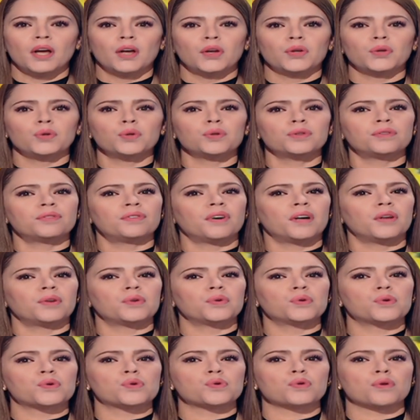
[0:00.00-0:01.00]

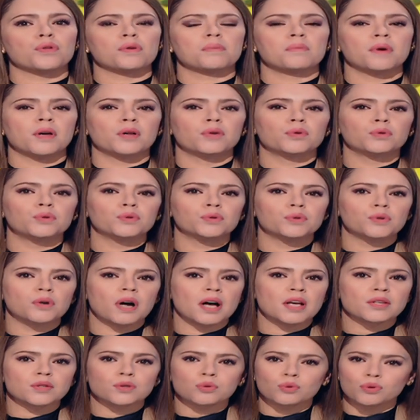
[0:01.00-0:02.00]
يدفن جثمان
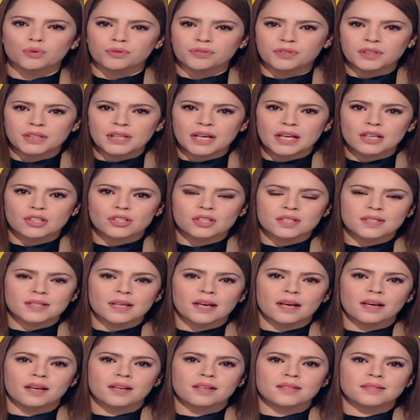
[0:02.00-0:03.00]
أسقفي
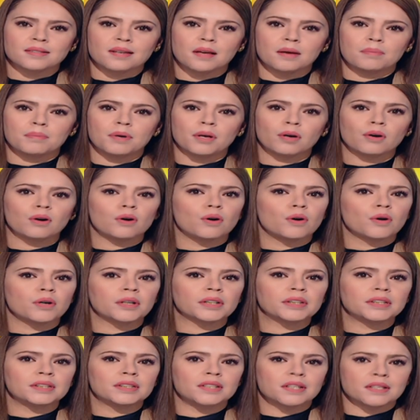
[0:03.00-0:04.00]
الجزائر السابق
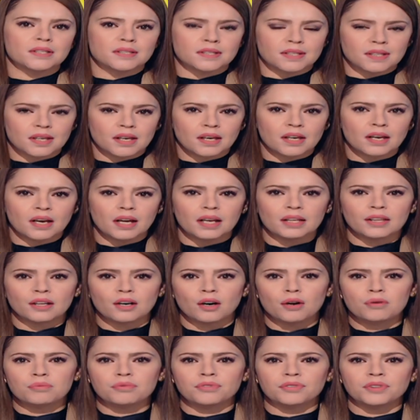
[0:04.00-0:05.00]
اونغي تيسيي
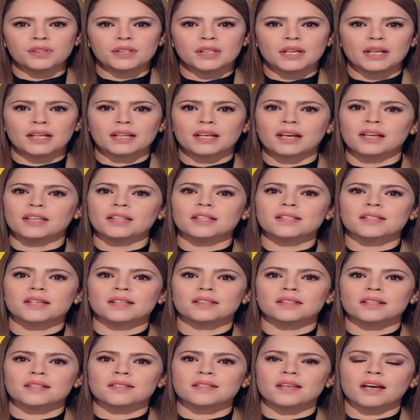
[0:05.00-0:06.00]
اليوم في
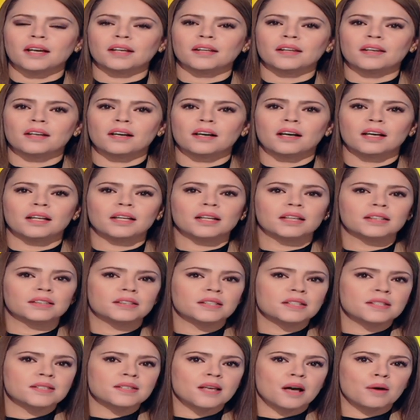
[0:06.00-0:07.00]
الكنيسة الصغيرة
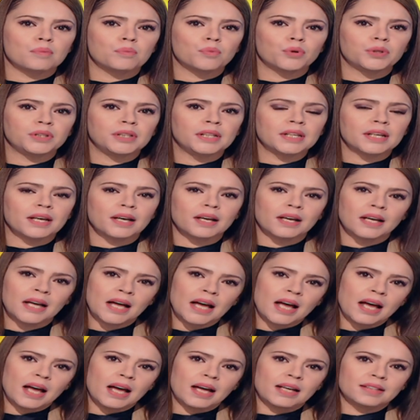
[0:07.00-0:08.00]
القديسة مونيك
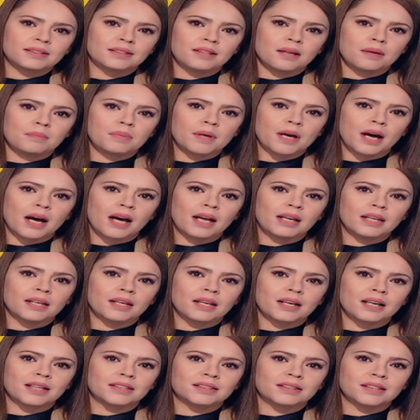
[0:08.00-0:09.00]
التابعة
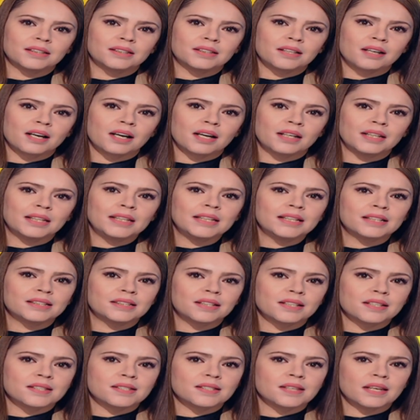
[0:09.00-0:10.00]
لكاتدرائية
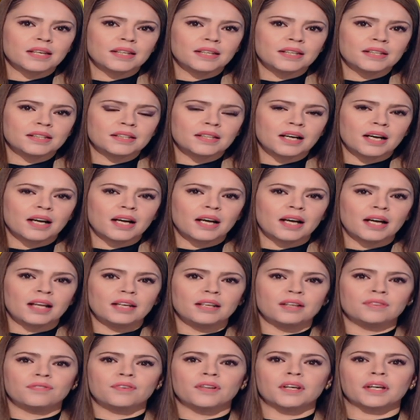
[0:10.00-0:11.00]
السيدة
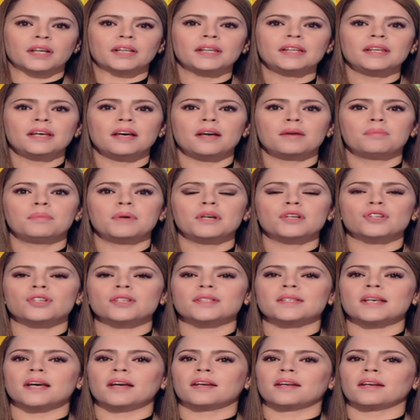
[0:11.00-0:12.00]
الإفريقية
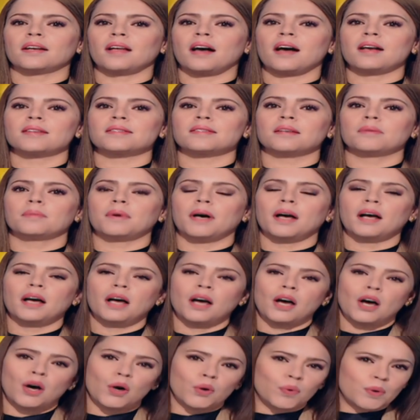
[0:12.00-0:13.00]
بالجزائر العاصمة
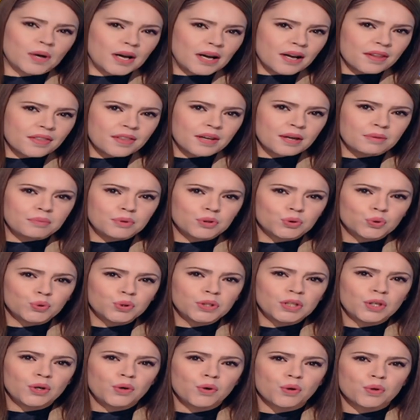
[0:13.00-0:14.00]
وهذا
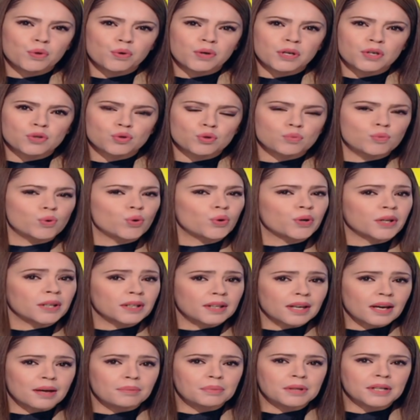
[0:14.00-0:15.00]
بدون حضور جمهور
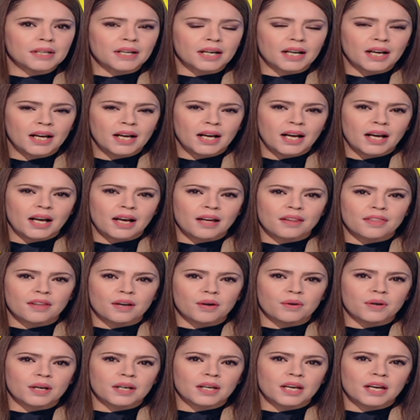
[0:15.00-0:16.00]
كبير
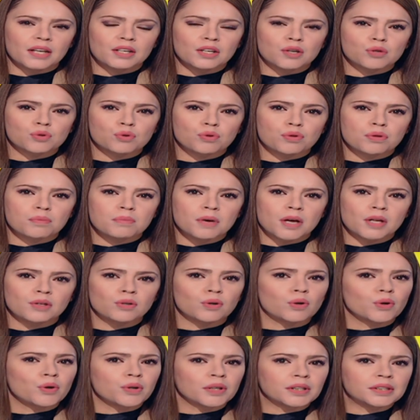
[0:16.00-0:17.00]
هذا وكان
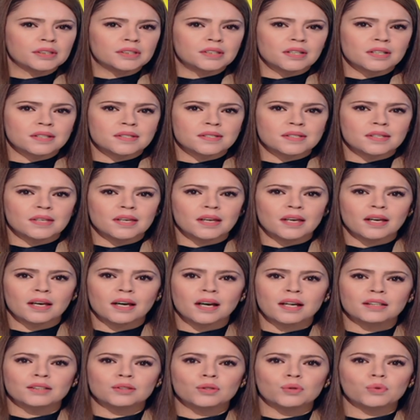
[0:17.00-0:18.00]
جثمان اونغي تيسيي
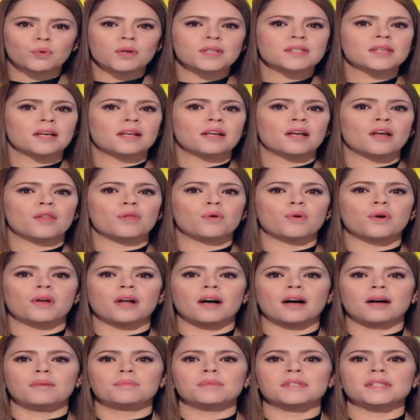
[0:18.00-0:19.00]
قد وصل
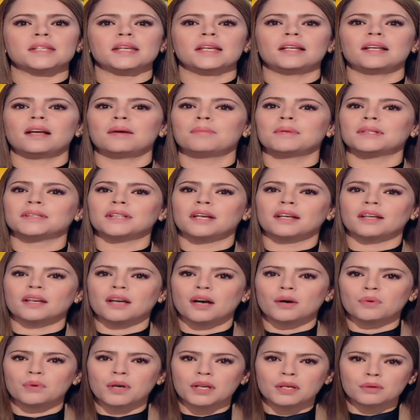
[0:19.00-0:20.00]
ظهر أمس إلى
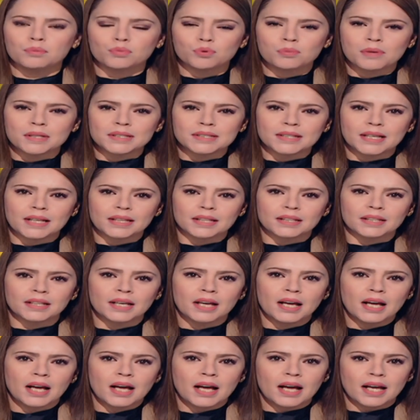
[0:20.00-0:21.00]
مطار هواري بومدين
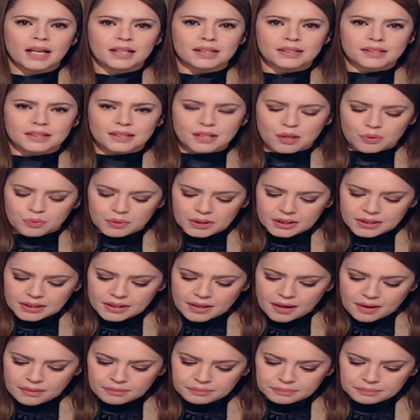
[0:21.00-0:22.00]
الدولية